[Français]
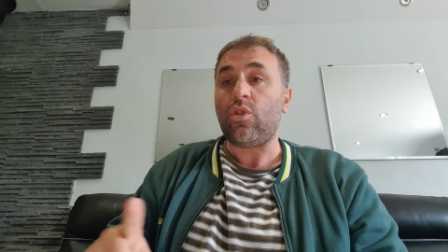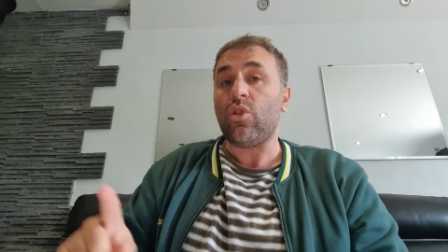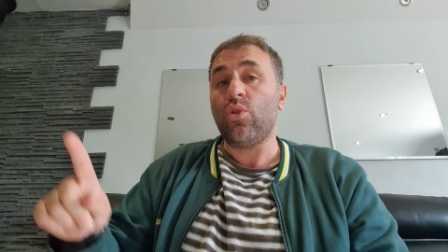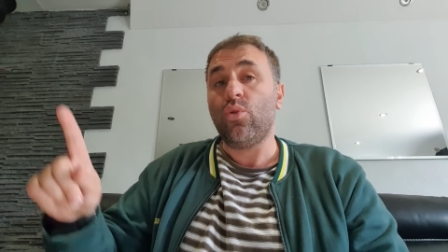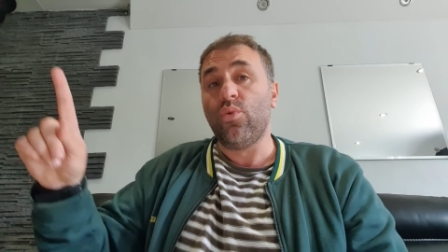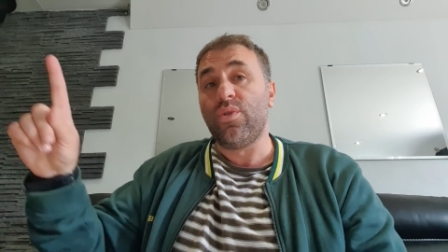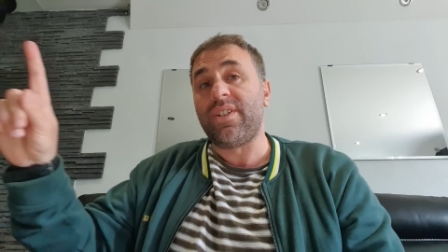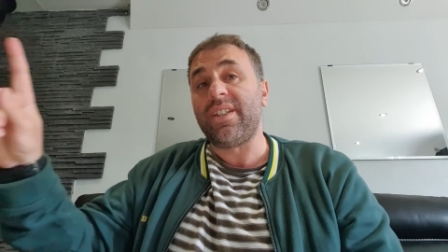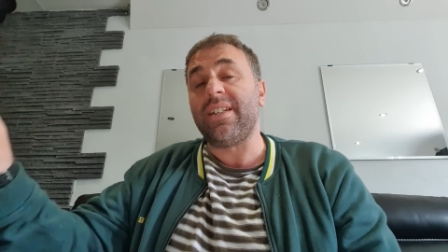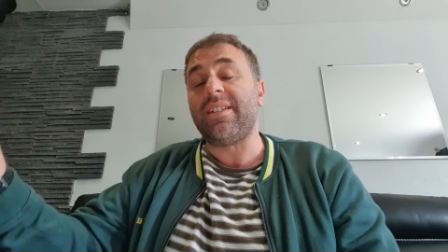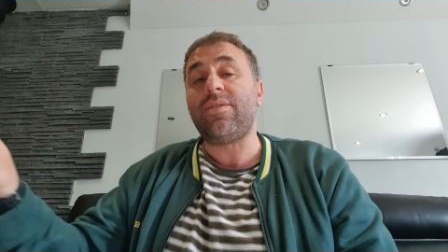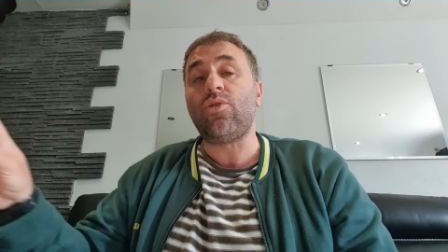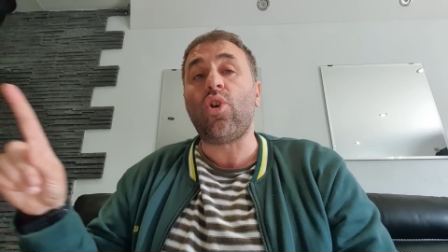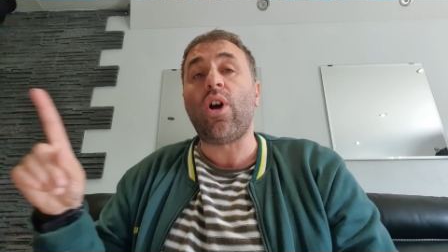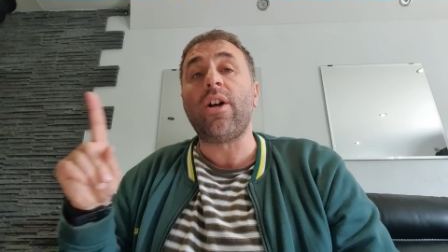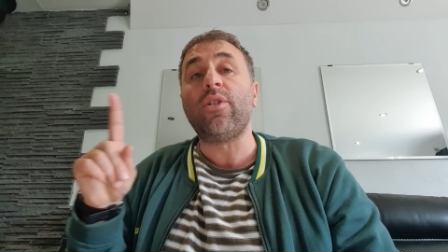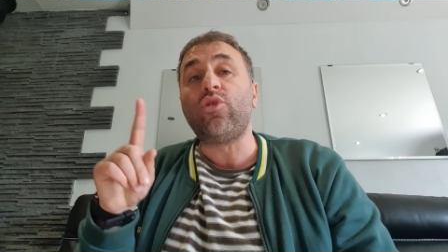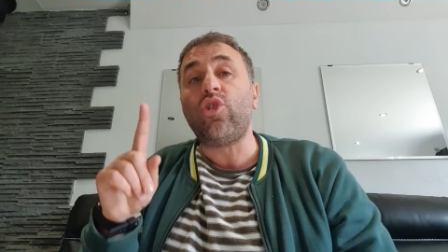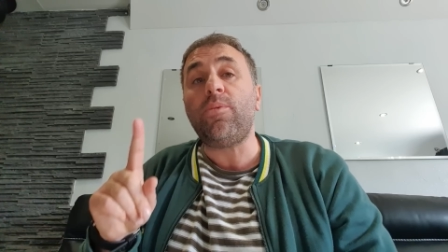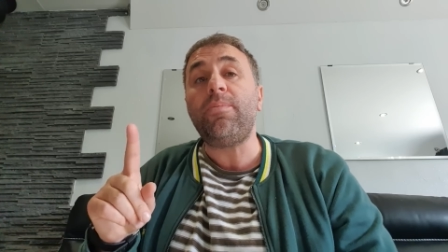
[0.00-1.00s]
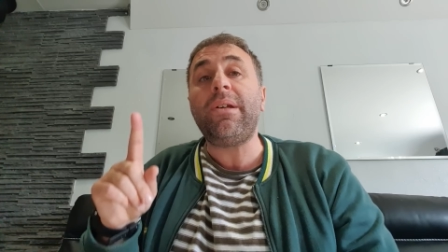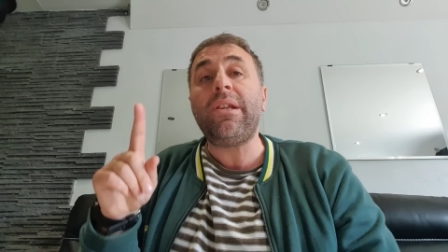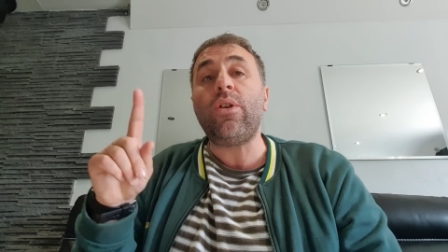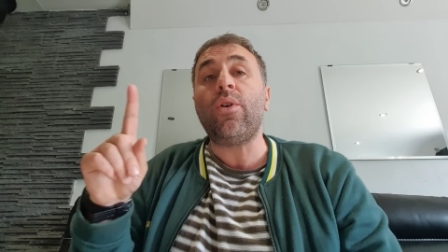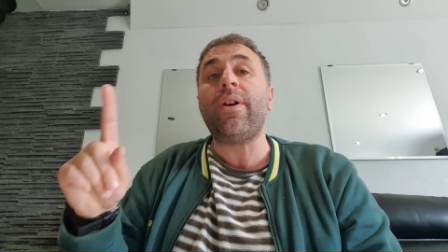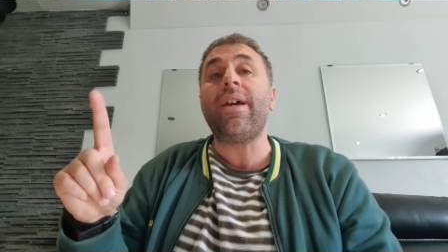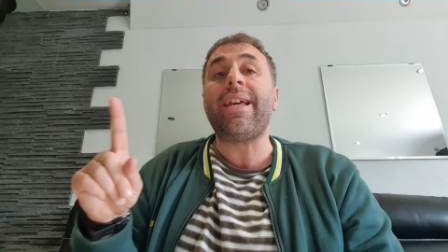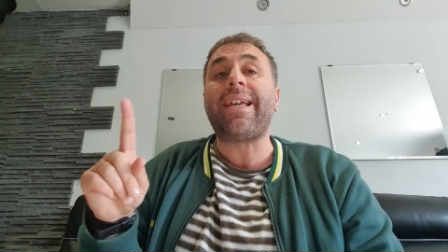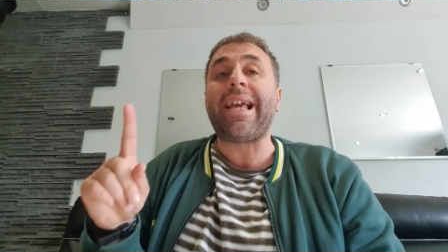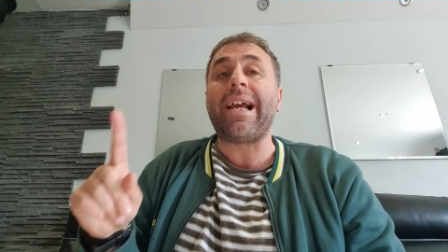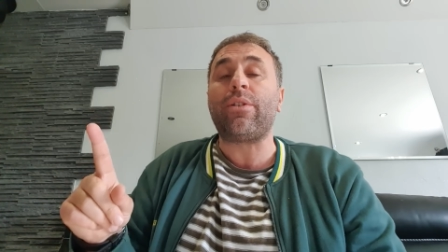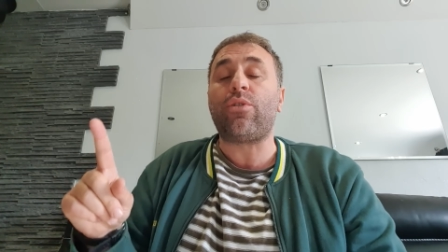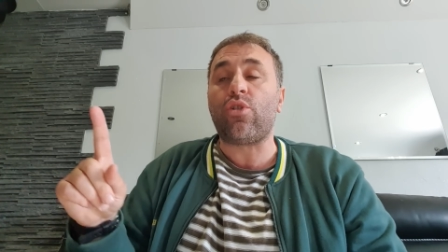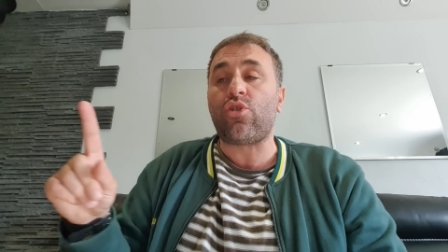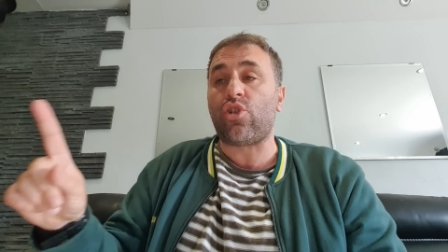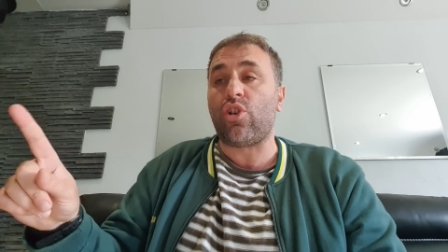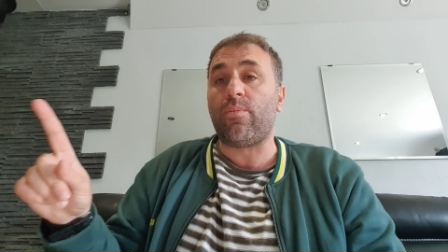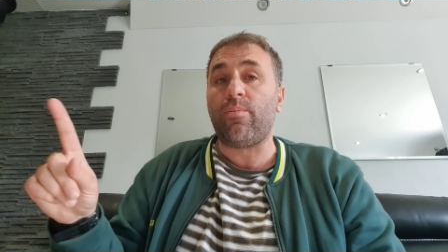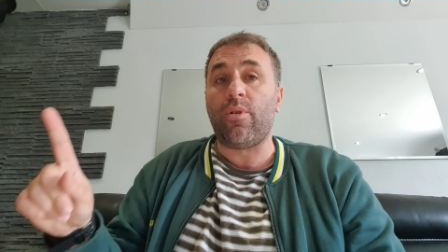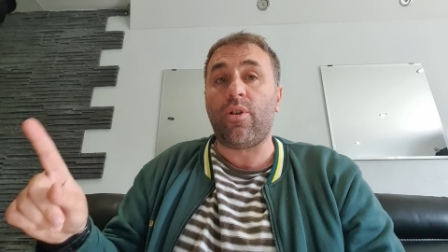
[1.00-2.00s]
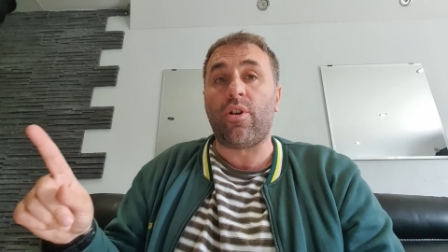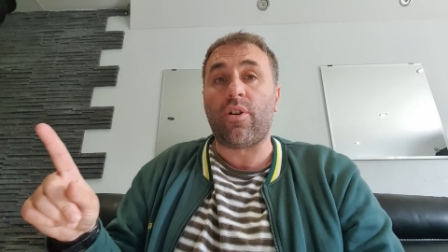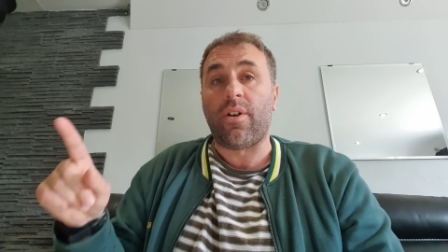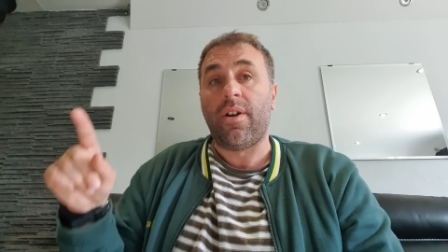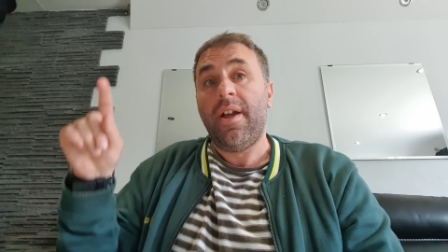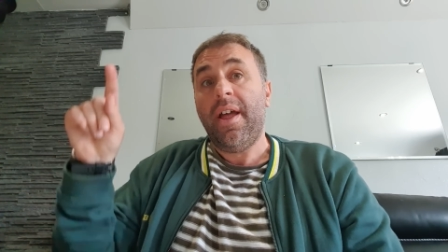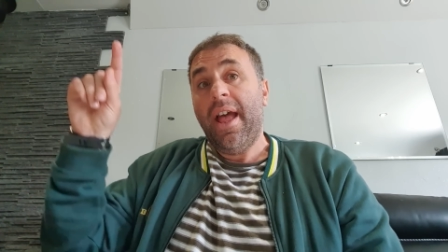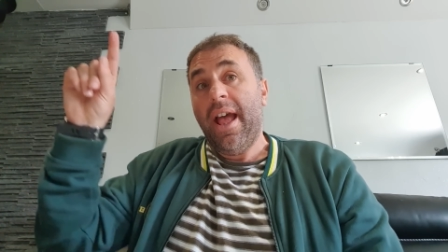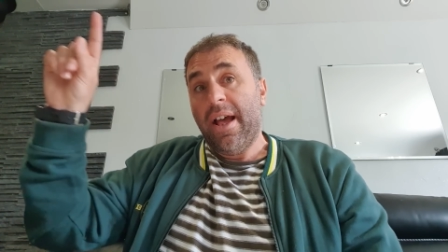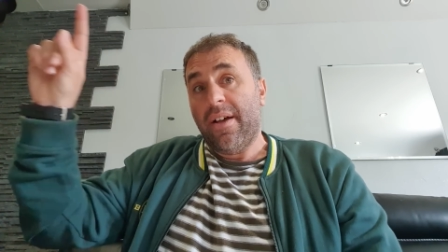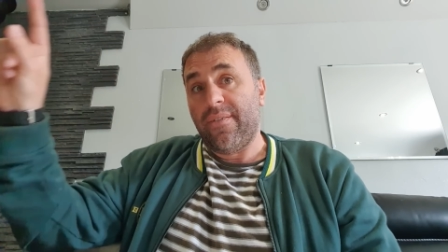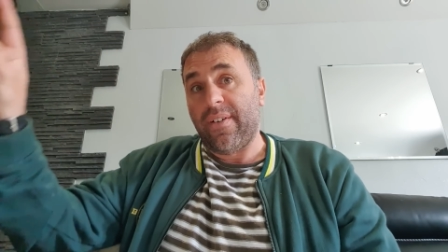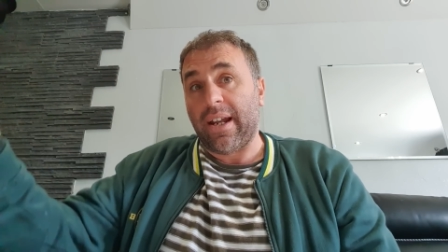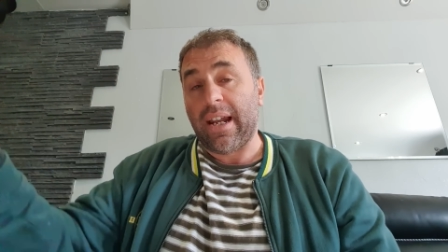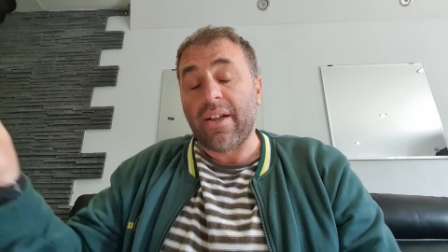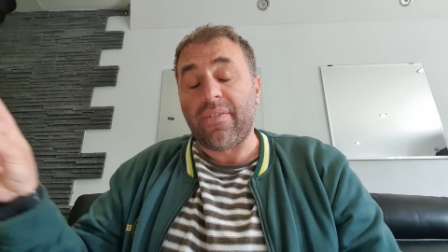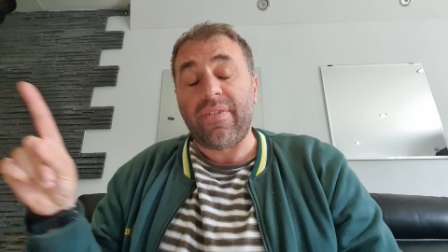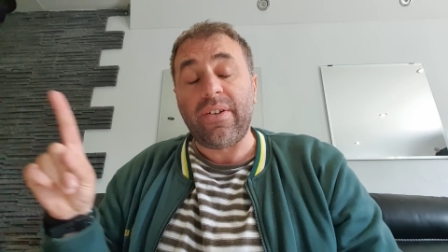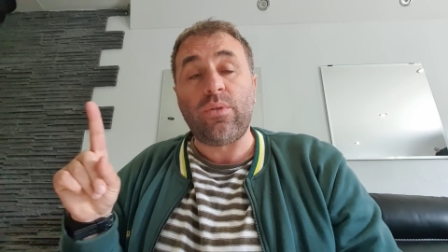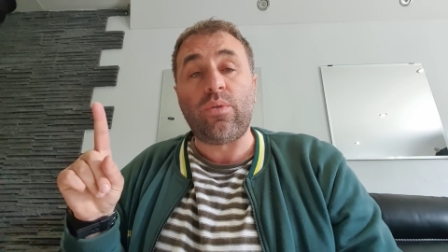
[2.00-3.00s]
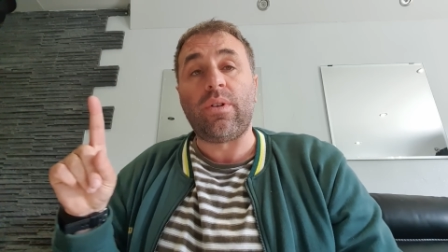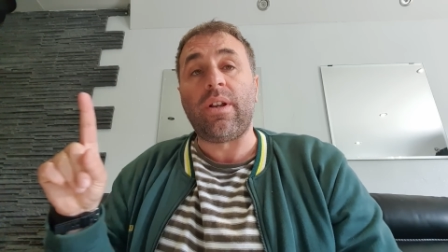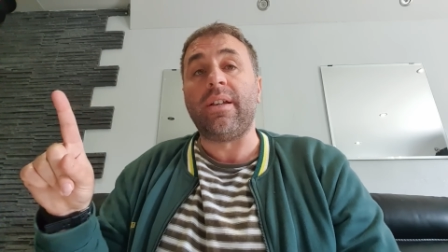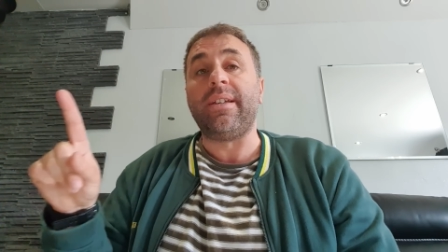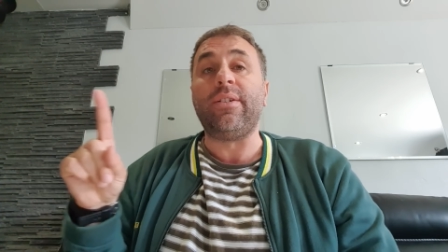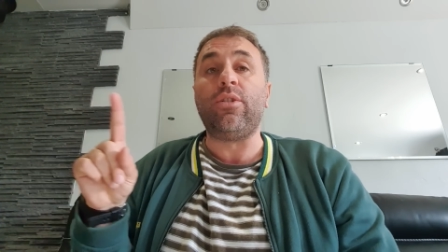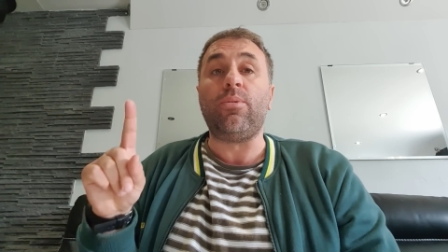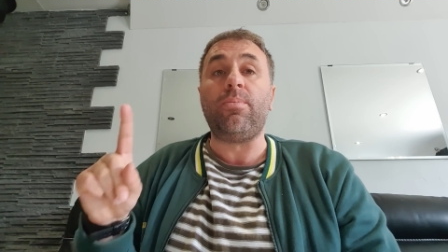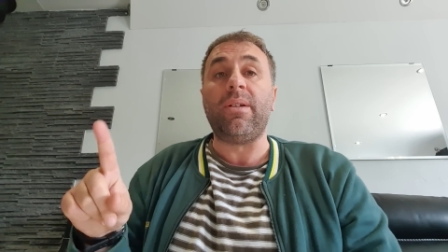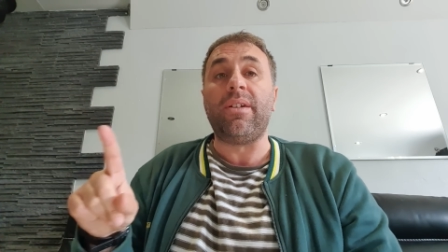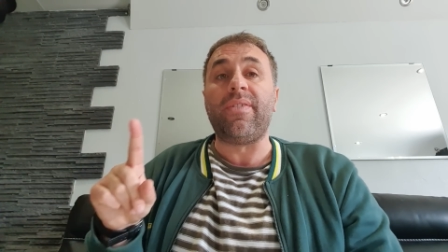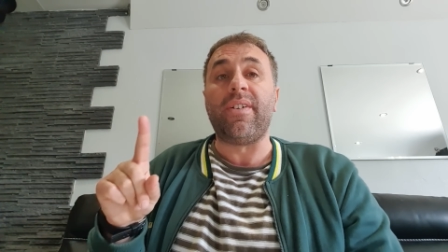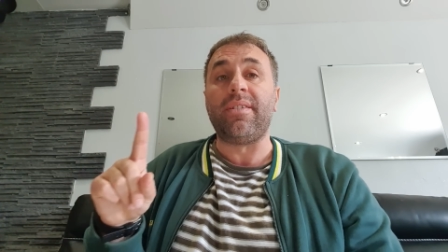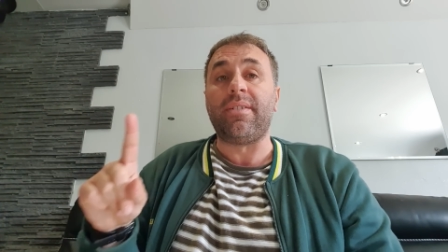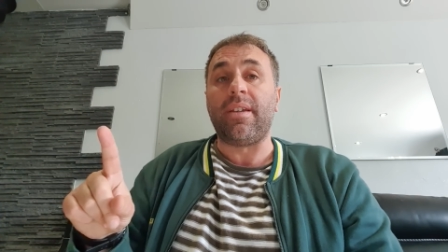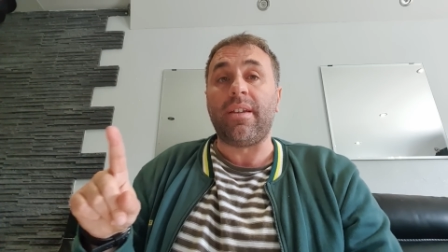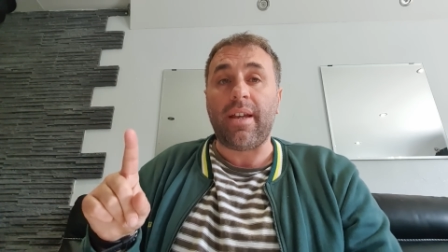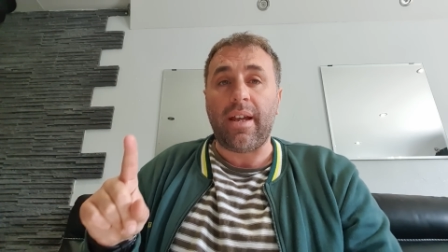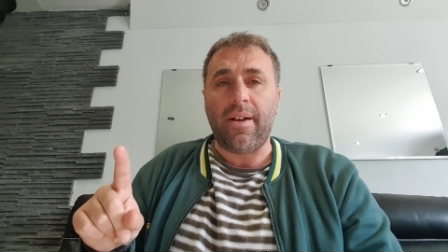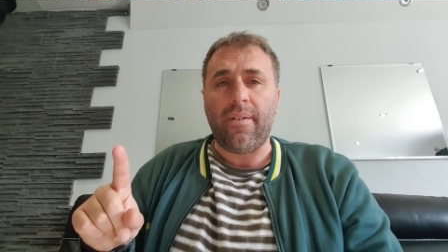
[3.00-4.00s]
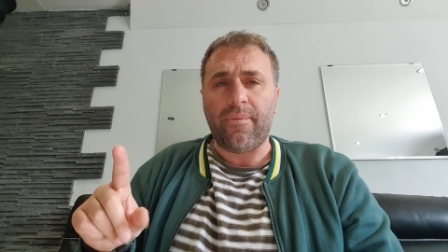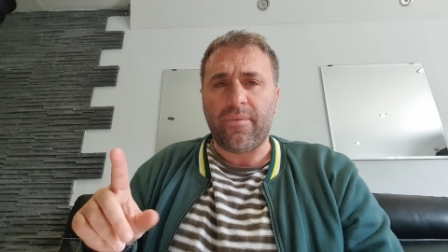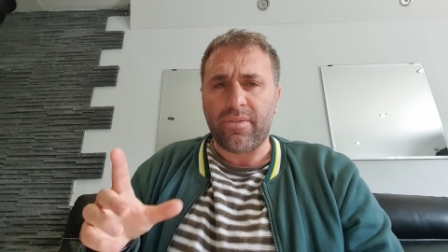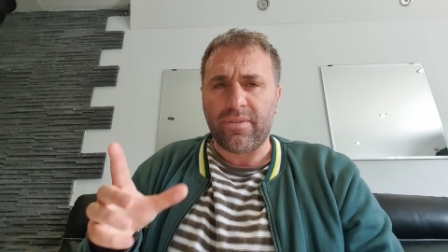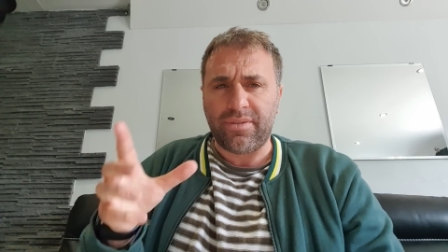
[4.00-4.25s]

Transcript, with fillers: Nous étions à 2 millions et quelques de chômeurs vers la fin de l'année 2021.